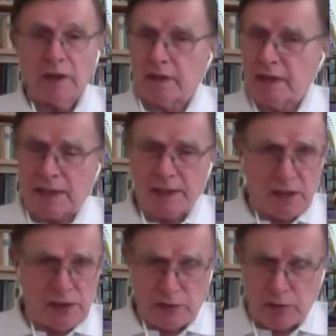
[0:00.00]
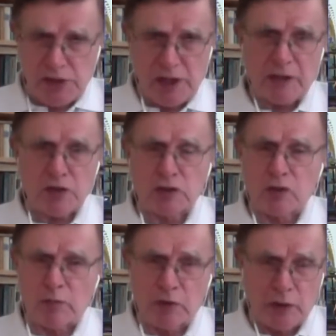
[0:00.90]
Я не исключаю,
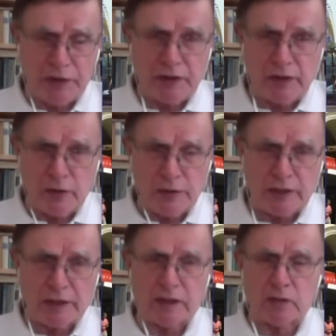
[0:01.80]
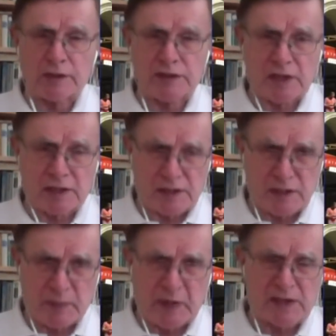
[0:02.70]
что многие люди, которые сейчас
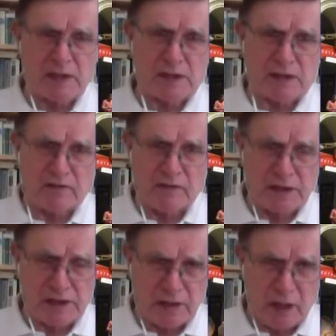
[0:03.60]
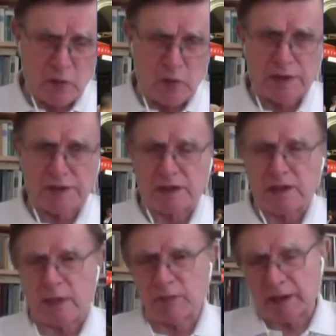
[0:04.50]
из оппозиции, вышли на улицы,
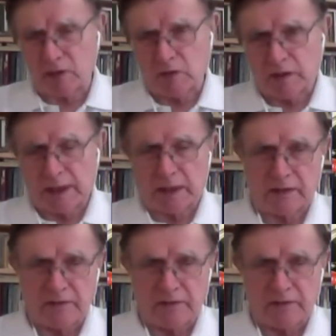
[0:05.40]
там готовы как-то